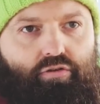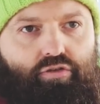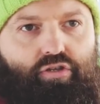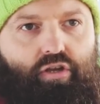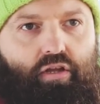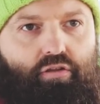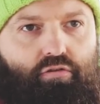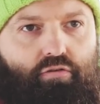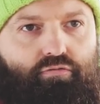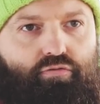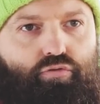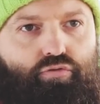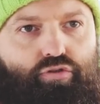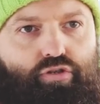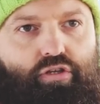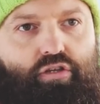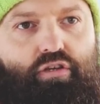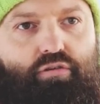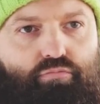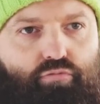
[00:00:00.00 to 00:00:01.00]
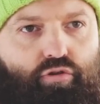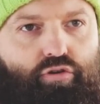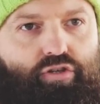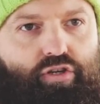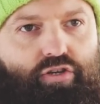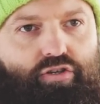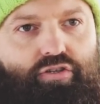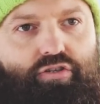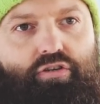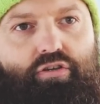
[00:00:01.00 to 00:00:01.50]
to źle to wróży i
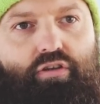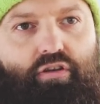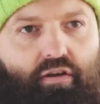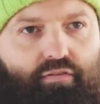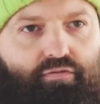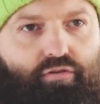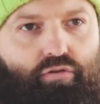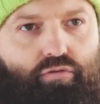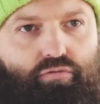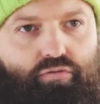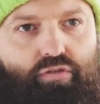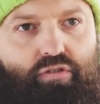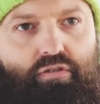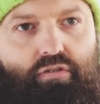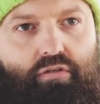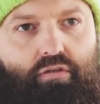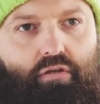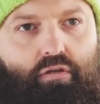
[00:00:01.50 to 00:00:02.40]
młodzieży, i rewolucji.